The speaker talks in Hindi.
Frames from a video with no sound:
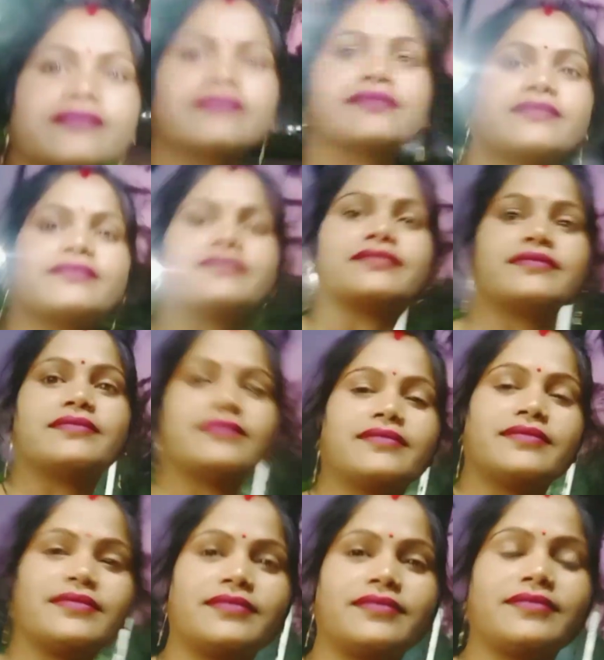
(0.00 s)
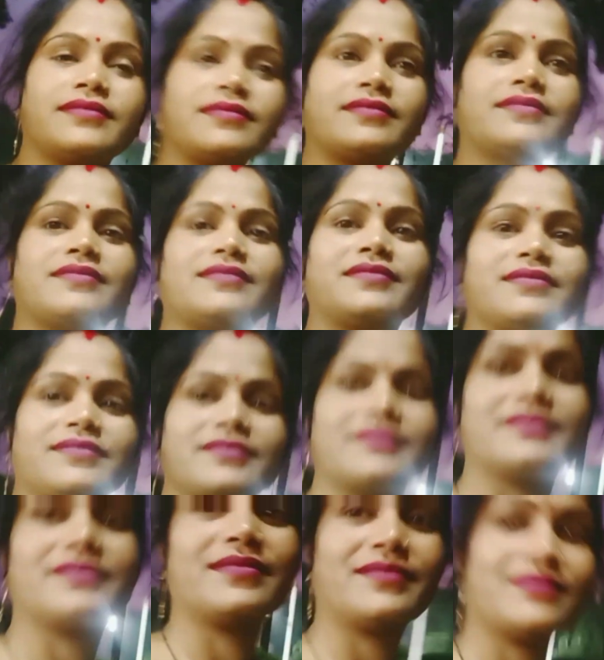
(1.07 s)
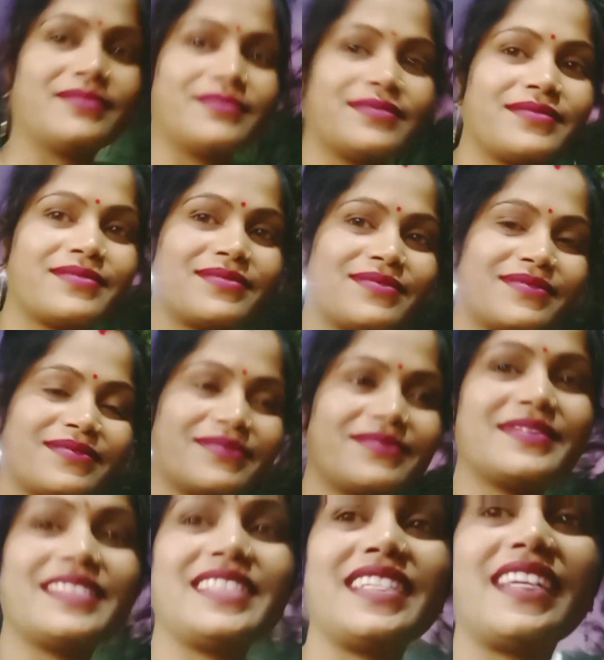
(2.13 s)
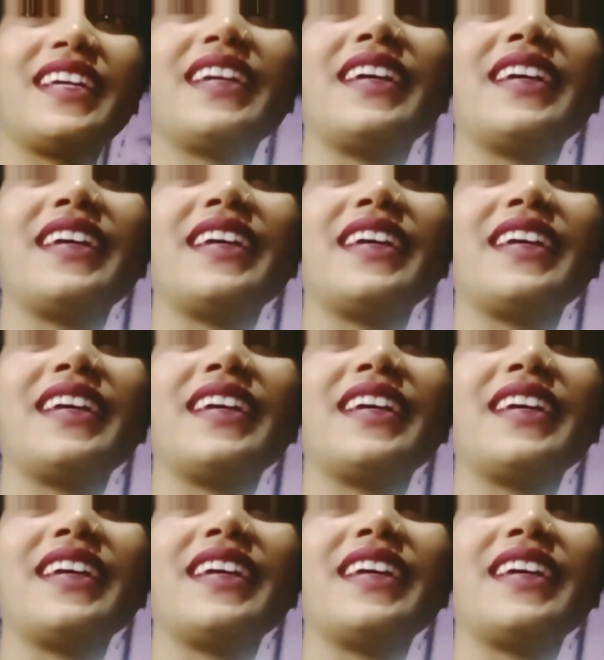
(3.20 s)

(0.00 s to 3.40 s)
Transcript: हटा लिए और मिलते हैं नेक्स्ट वीडियो में बाय